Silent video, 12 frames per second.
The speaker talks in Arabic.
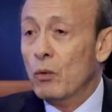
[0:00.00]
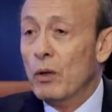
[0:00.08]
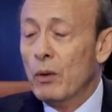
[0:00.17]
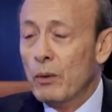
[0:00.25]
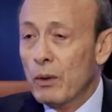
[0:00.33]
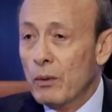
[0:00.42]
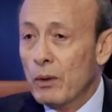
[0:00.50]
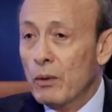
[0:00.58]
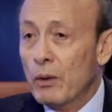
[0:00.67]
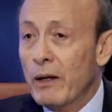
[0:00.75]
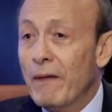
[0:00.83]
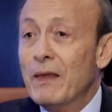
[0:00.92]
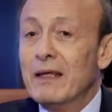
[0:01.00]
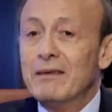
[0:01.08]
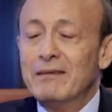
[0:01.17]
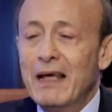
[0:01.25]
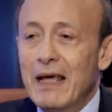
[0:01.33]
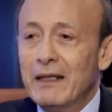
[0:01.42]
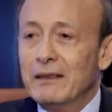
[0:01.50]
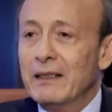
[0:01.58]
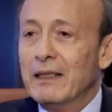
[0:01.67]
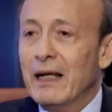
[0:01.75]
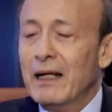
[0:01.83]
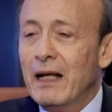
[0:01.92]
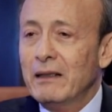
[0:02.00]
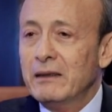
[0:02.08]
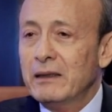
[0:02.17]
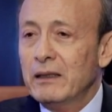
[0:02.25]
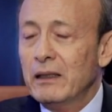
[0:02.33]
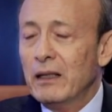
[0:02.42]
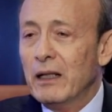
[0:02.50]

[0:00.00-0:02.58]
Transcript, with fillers: و و و زائد ان انا عندي